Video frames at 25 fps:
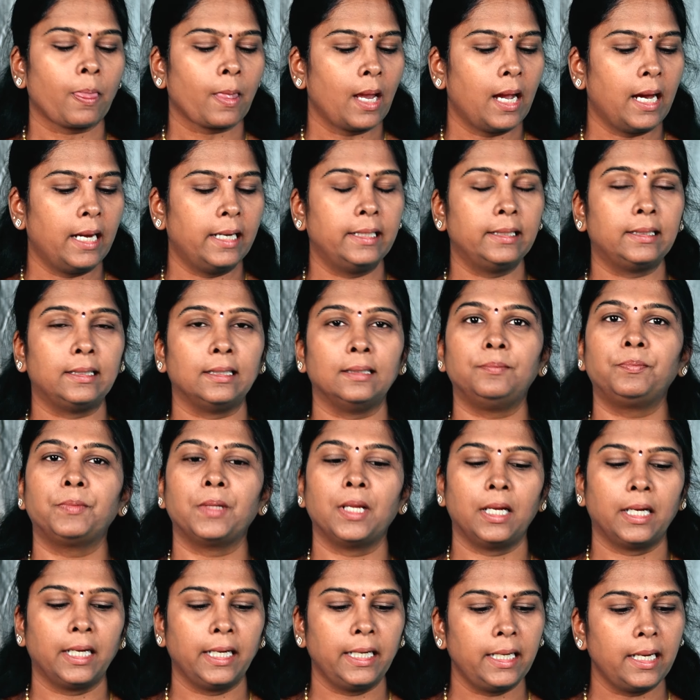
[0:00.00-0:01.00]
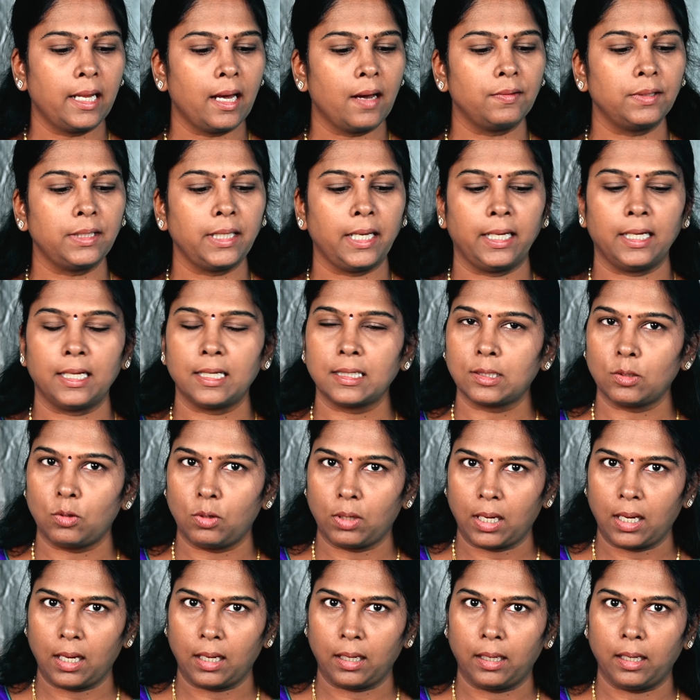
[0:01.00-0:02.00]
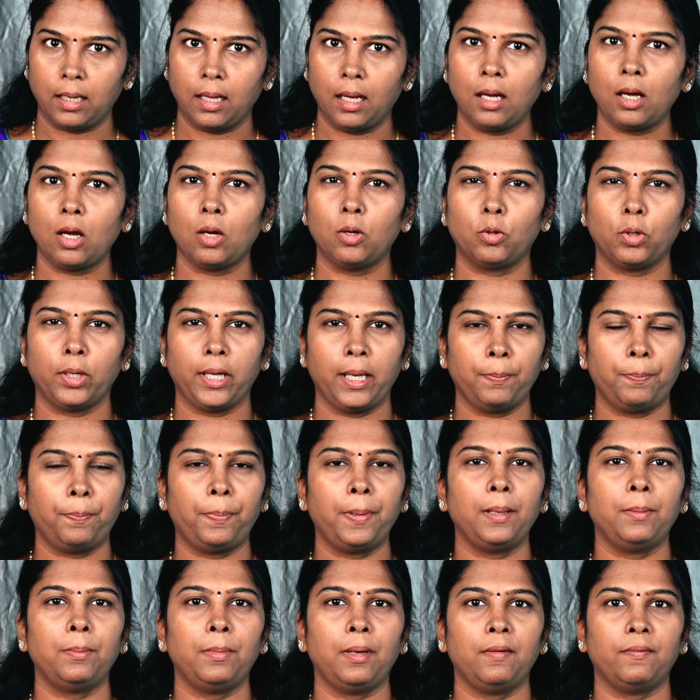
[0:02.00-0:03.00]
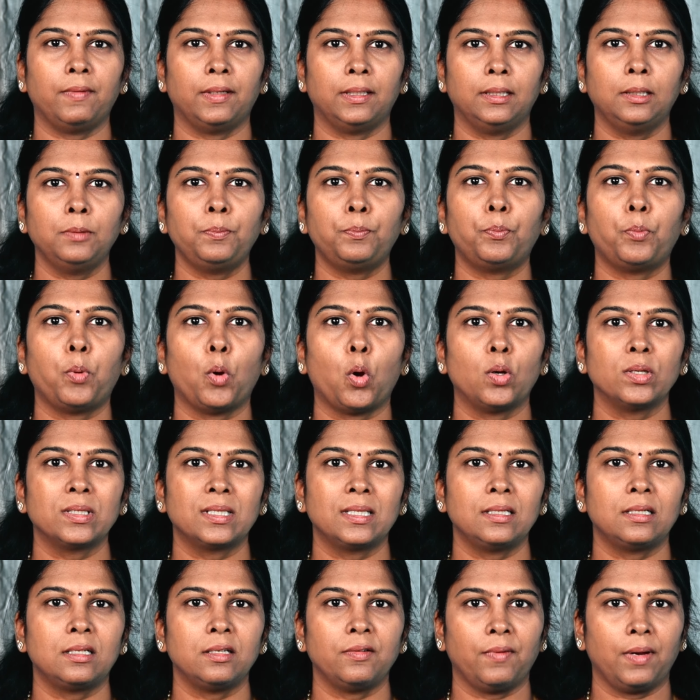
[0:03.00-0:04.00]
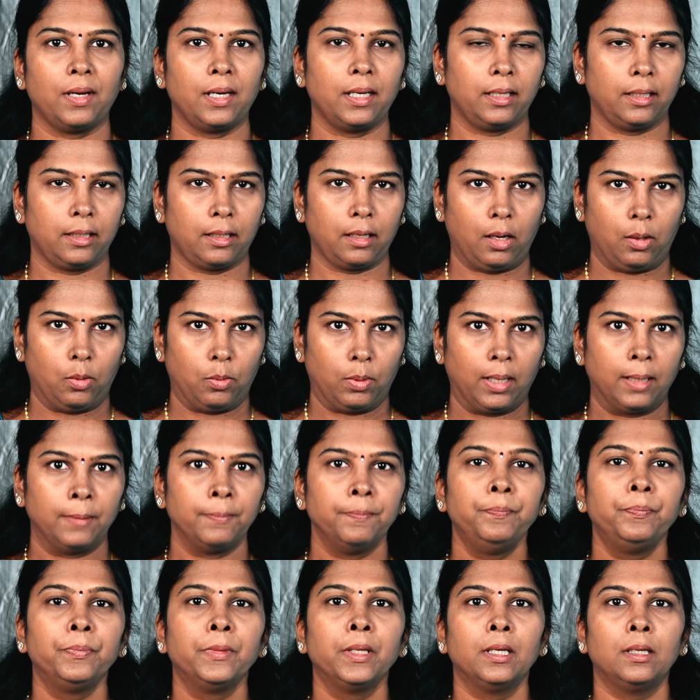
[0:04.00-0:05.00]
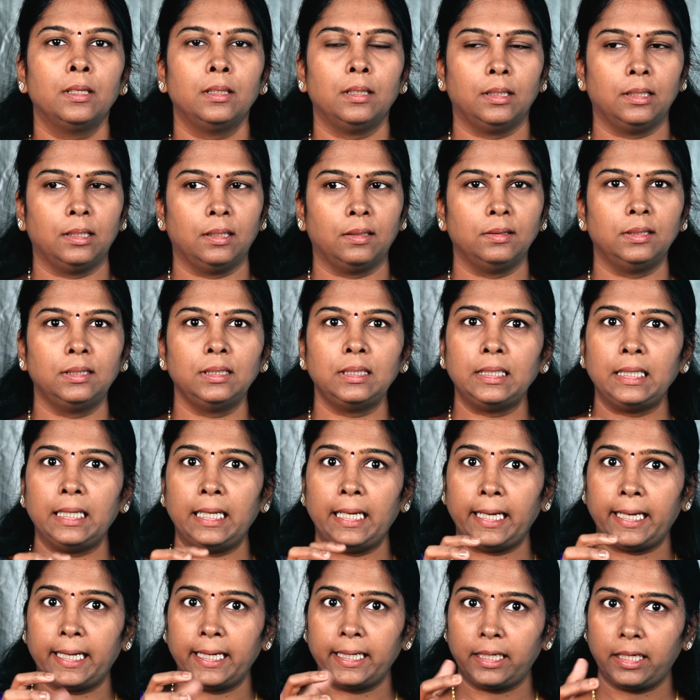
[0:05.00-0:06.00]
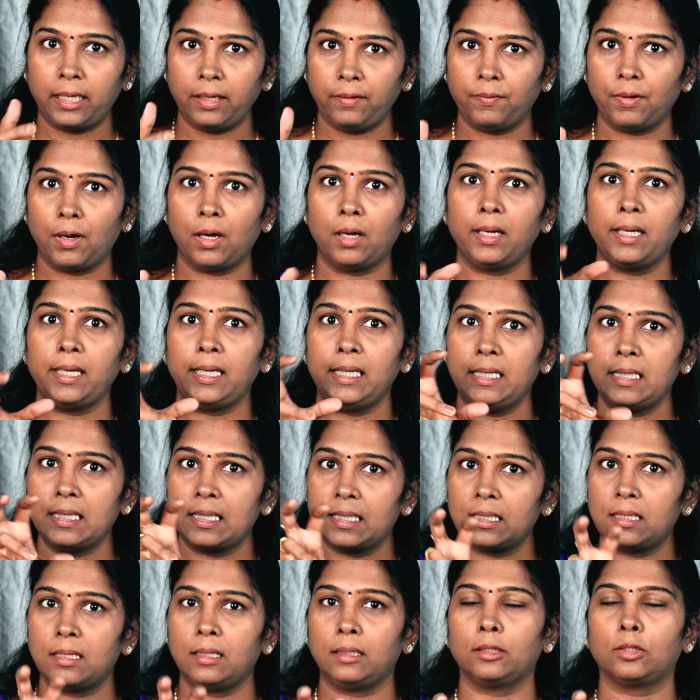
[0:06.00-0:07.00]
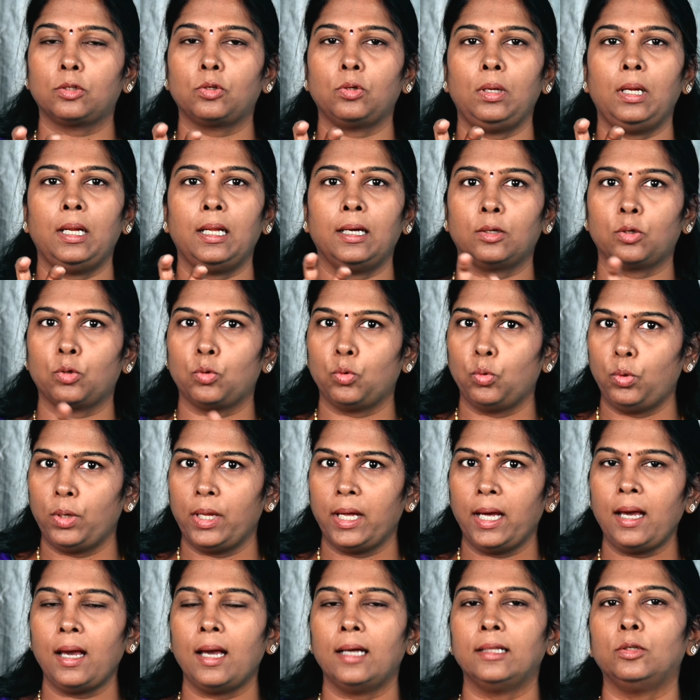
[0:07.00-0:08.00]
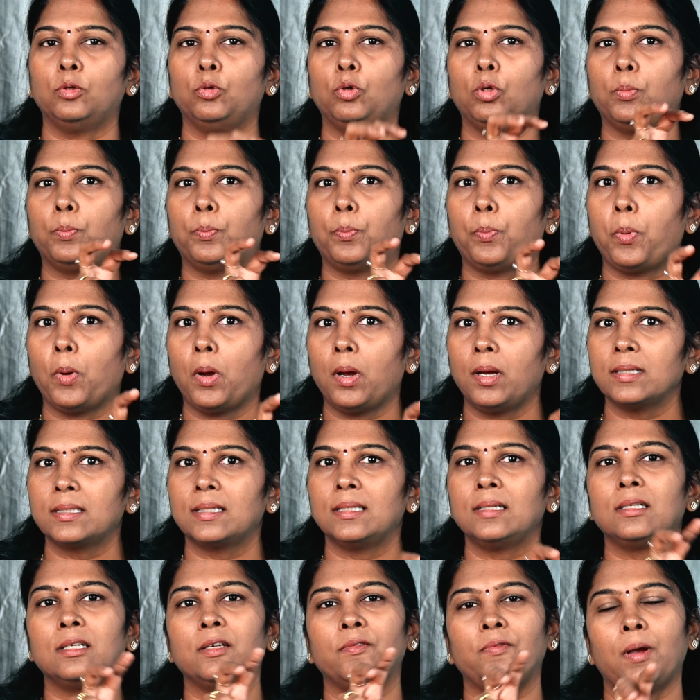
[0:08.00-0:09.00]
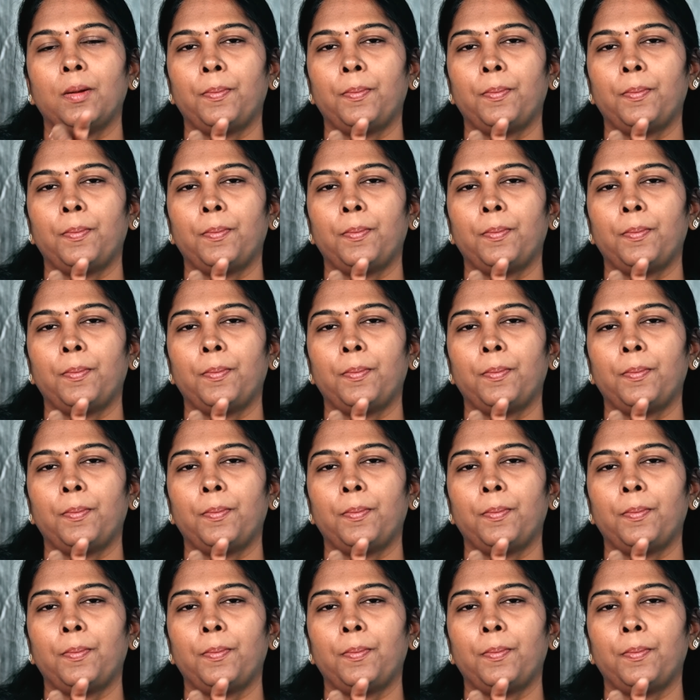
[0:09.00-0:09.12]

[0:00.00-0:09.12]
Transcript: அடுத்து ரெண்டாவது என்ன சொல்கிறாங்கன்னா எப்பயுமே வந்து பாசிட்டிவாக இருக்கிறவங்க அதாவது நெகட்டிவான இன்சிடென்ட்ல கூட அதை ஒரு பாசிட்டிவா